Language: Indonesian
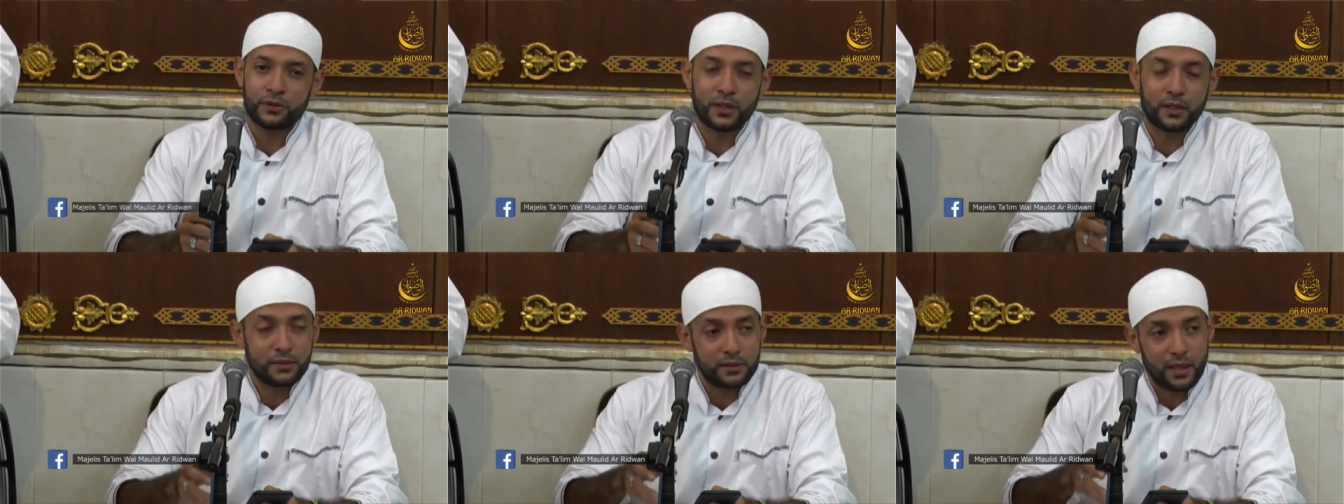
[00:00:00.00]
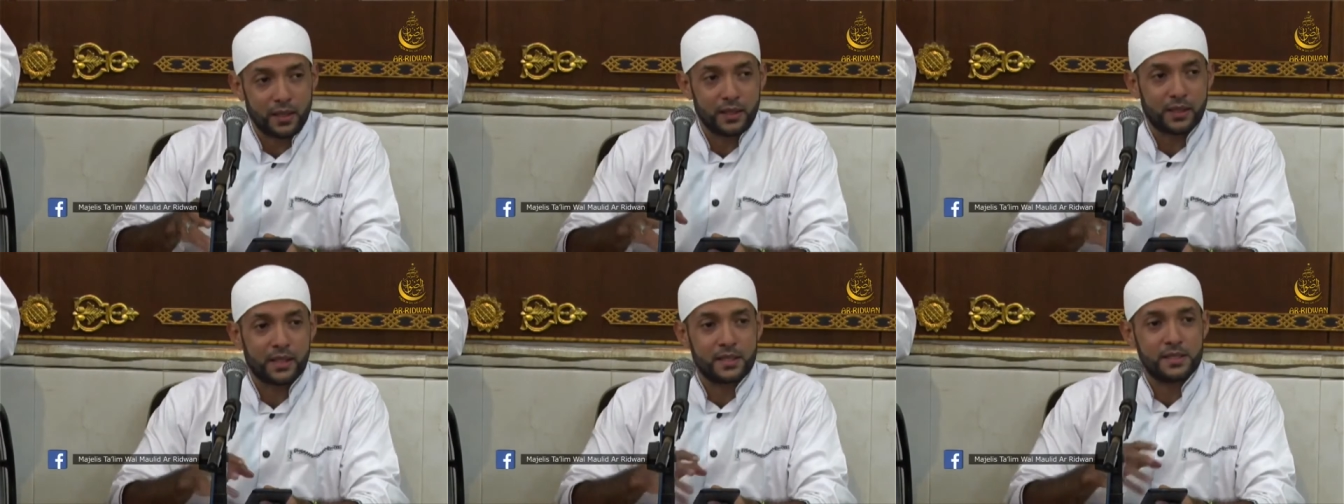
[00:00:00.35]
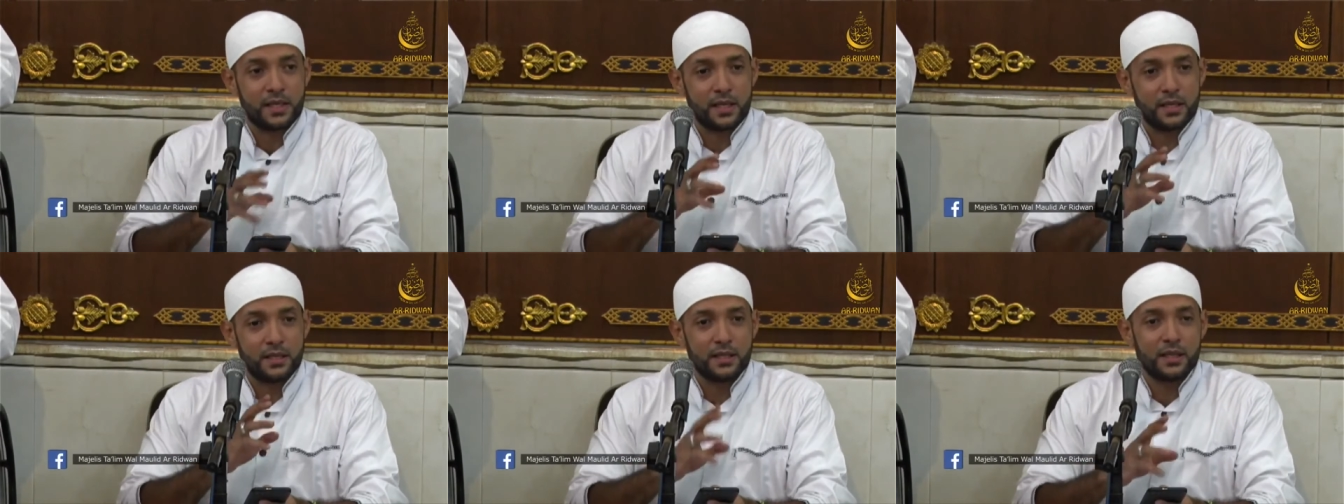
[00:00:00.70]
tentang
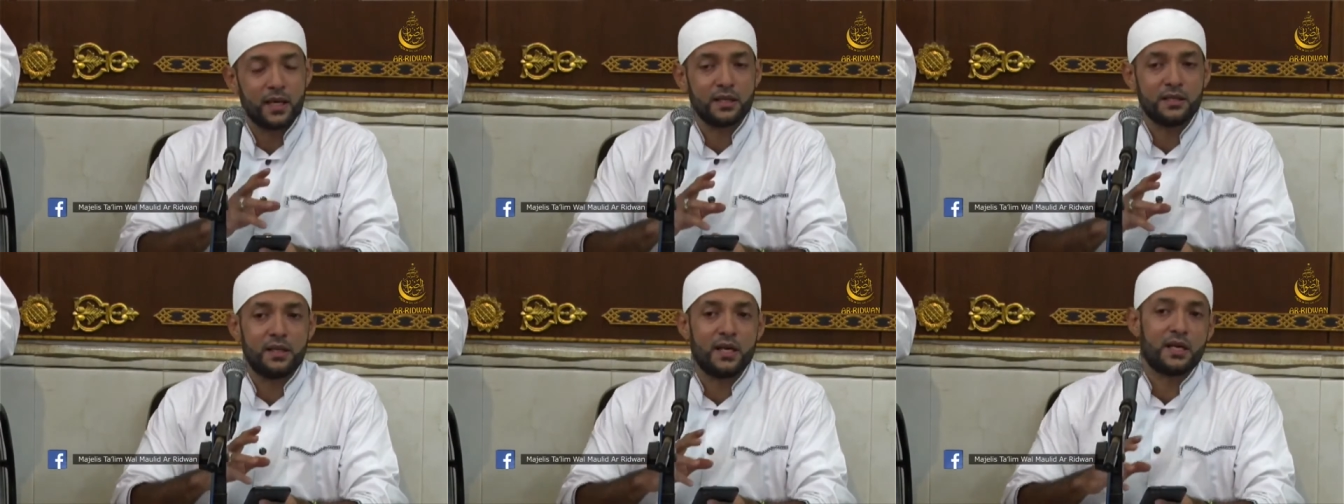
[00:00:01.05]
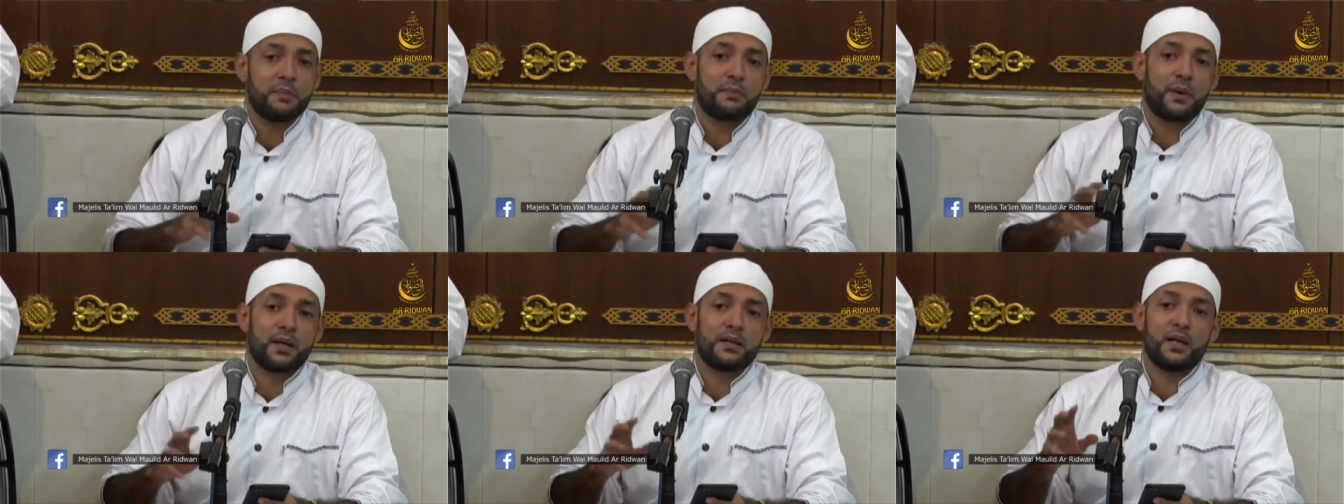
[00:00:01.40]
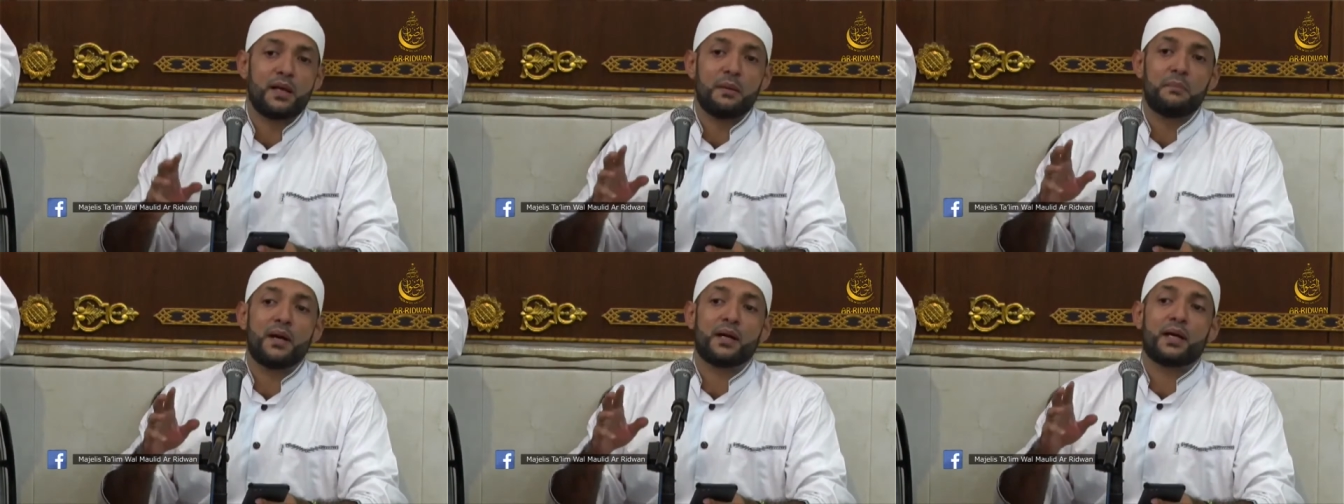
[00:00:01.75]
kejadian
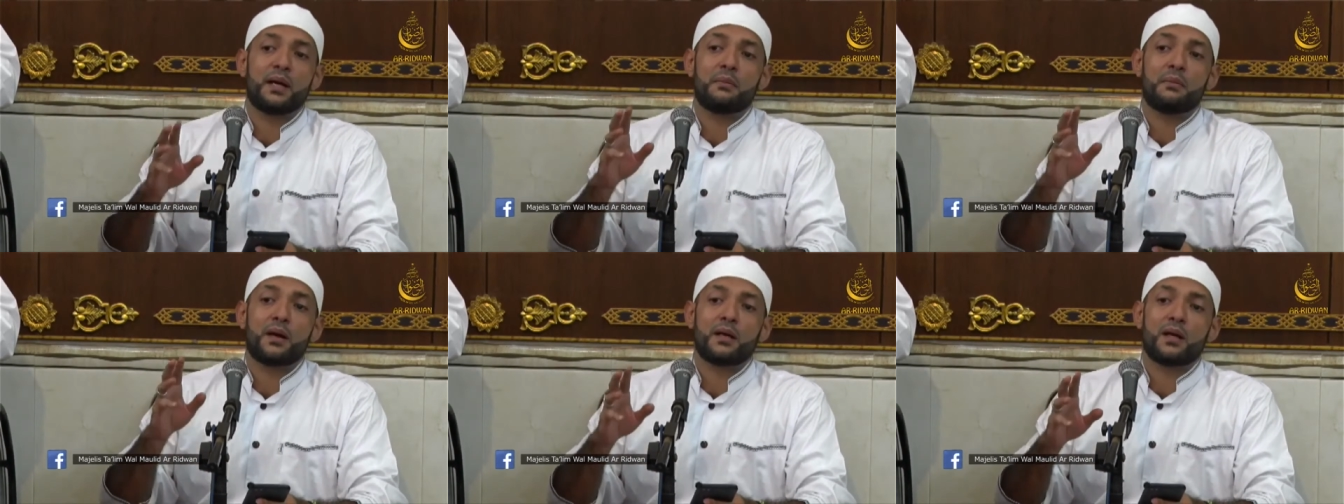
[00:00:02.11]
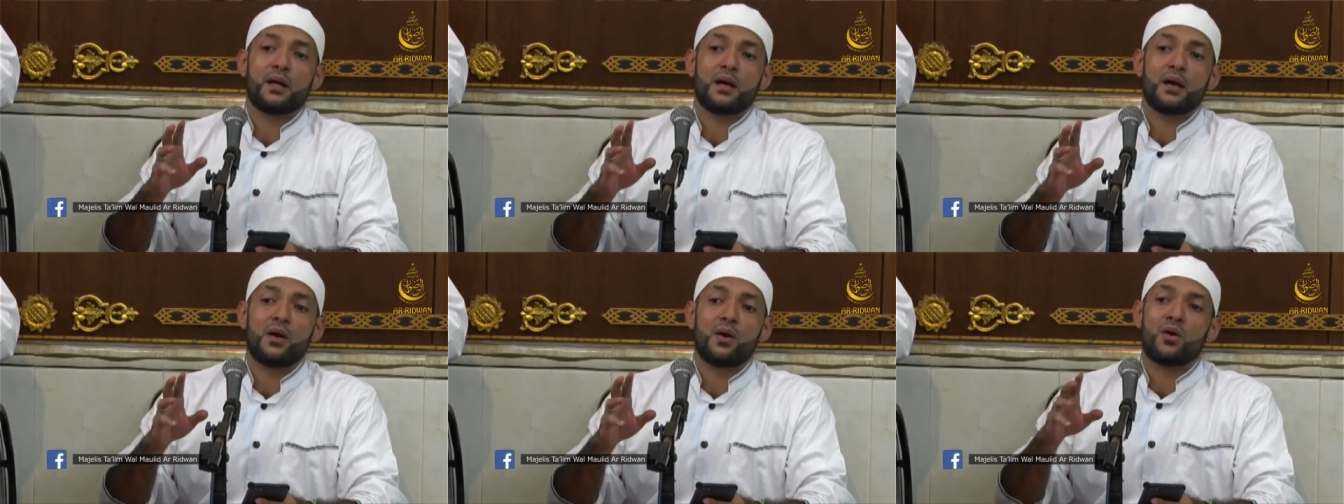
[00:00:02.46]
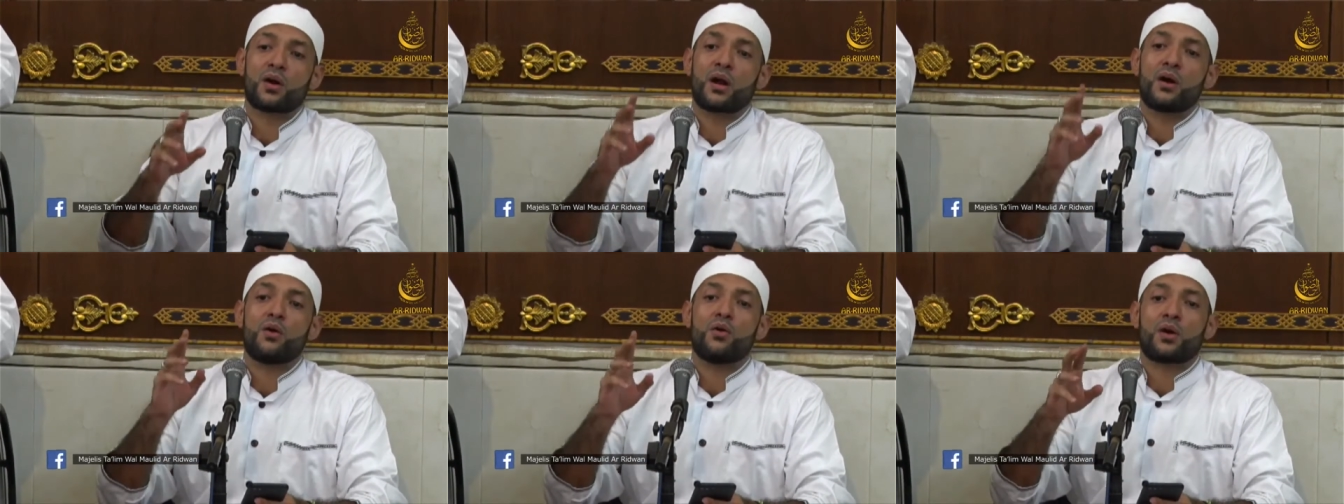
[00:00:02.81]
daripada bagaimana
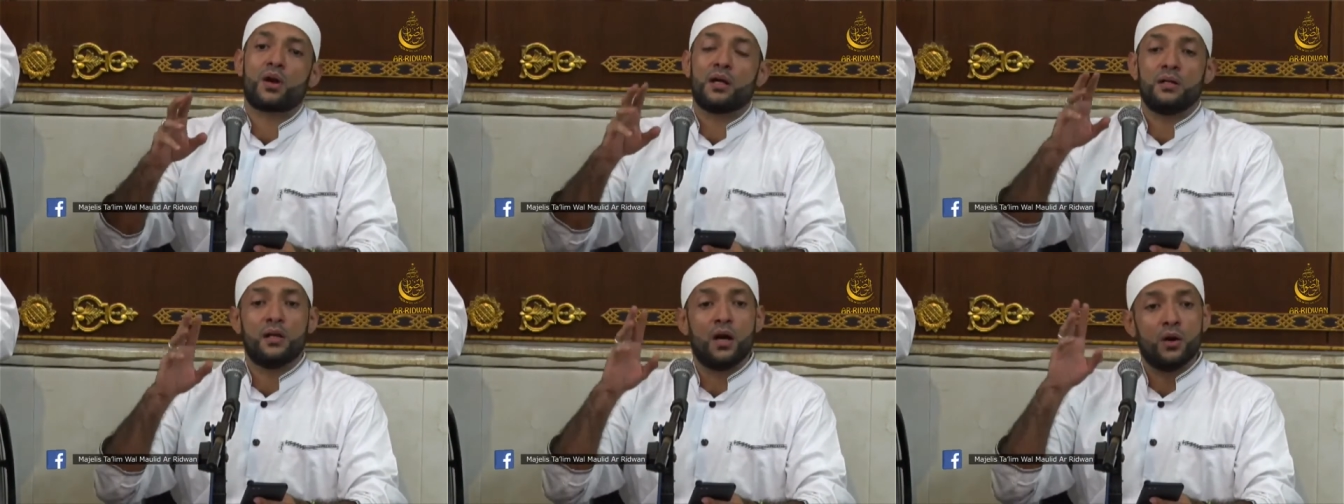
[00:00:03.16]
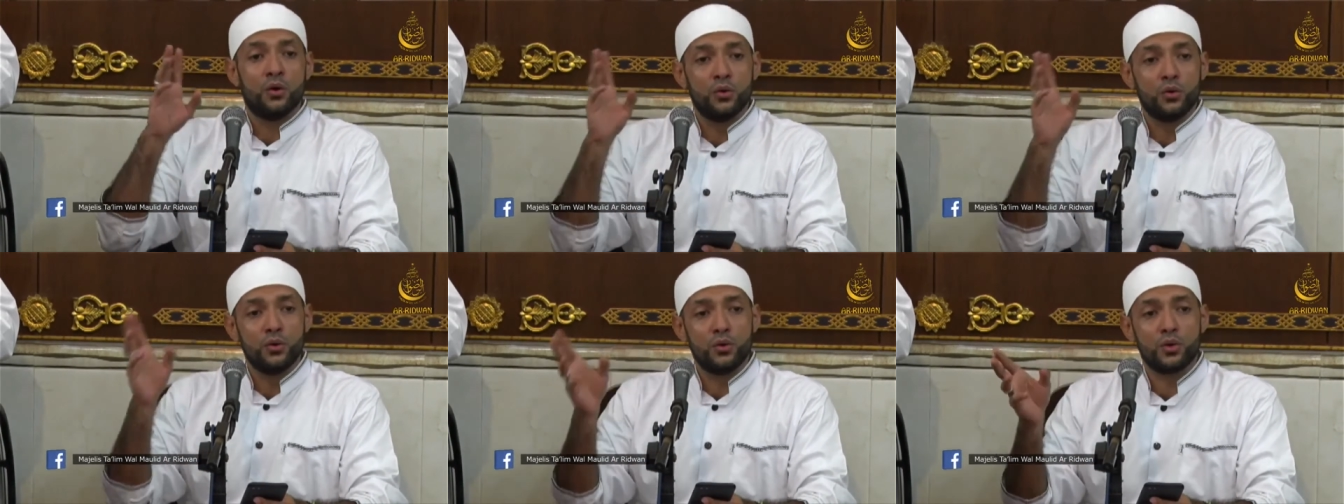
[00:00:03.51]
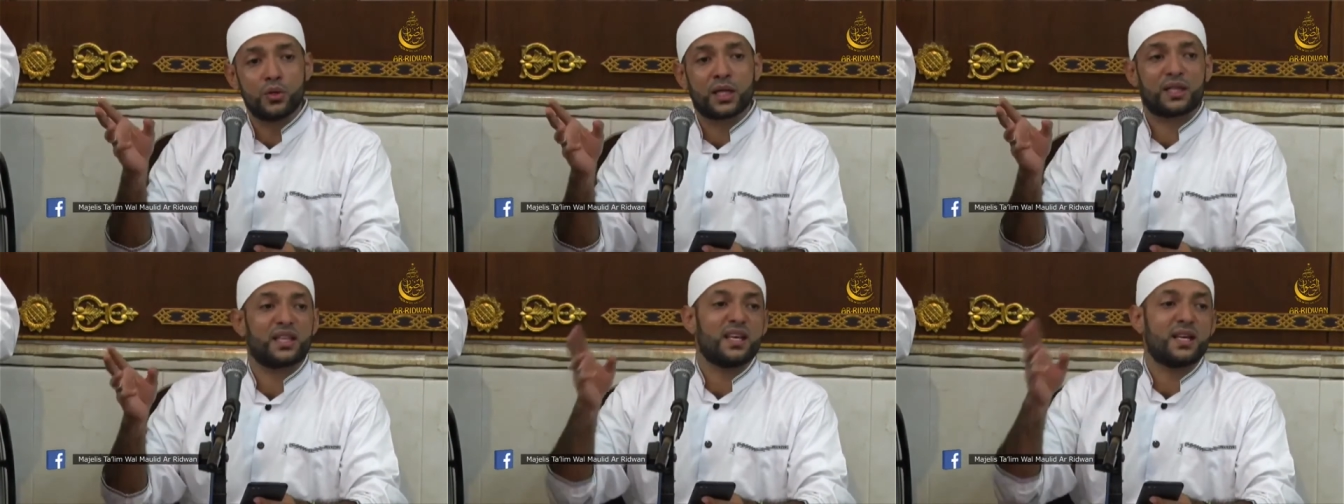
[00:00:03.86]
orang-orang
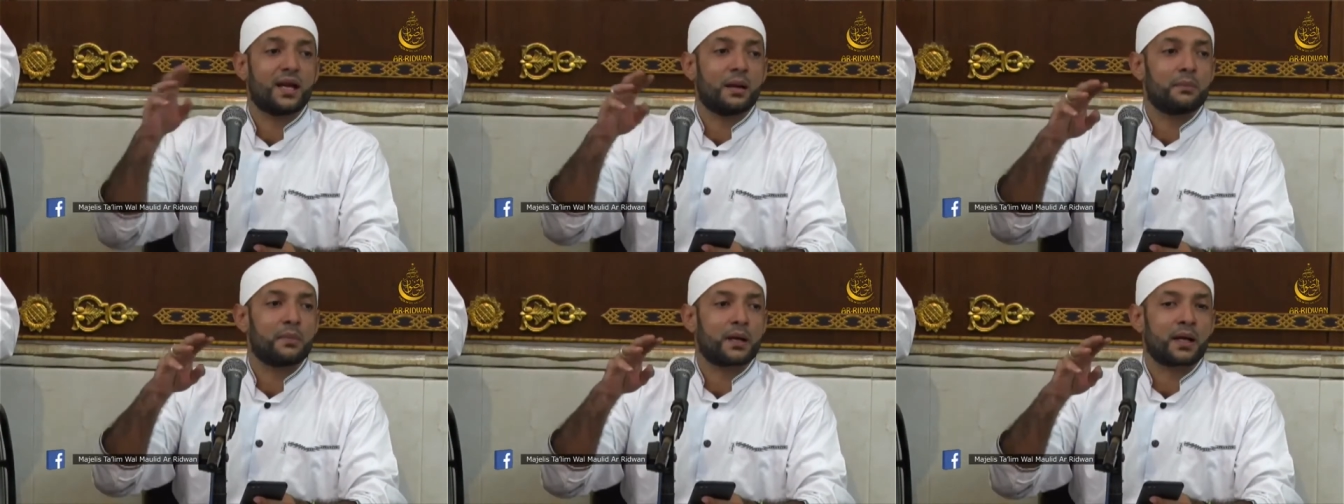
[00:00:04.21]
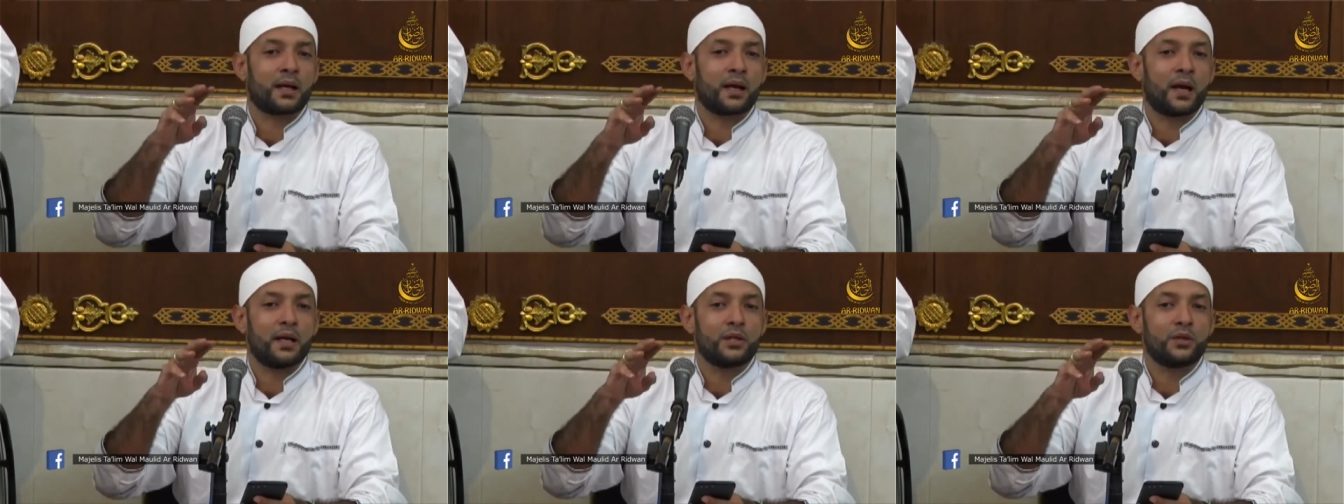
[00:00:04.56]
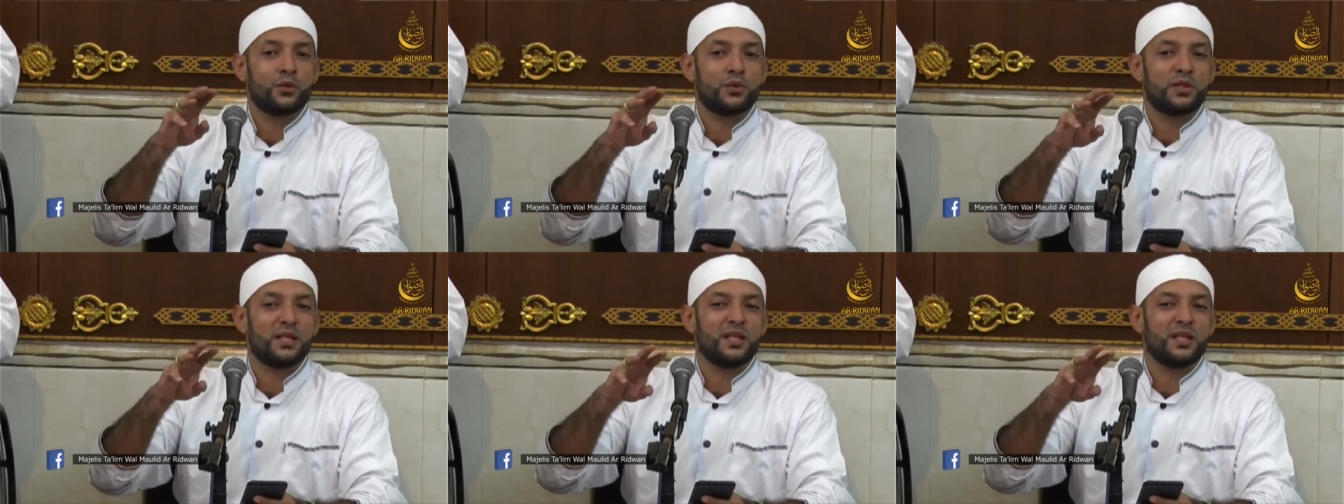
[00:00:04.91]
dahulu ketika mereka itu